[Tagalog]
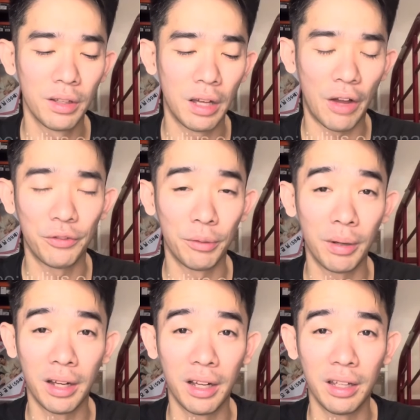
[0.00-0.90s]
After
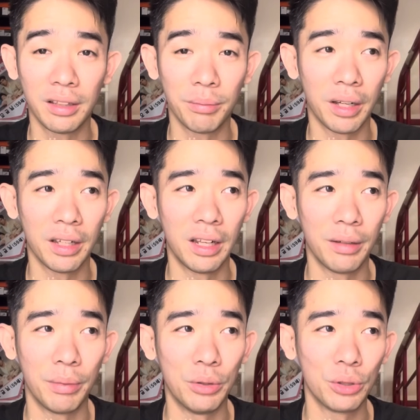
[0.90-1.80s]
mga, mga
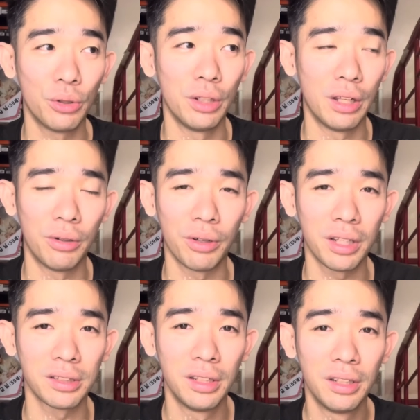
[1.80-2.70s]
ilang minuto, ilang
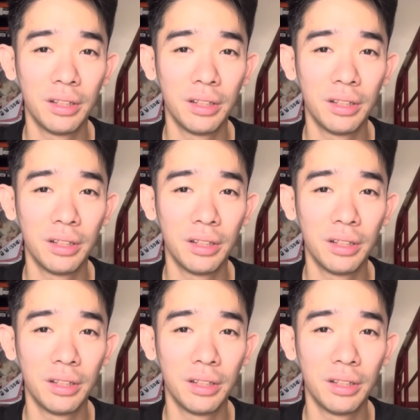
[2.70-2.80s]
oras,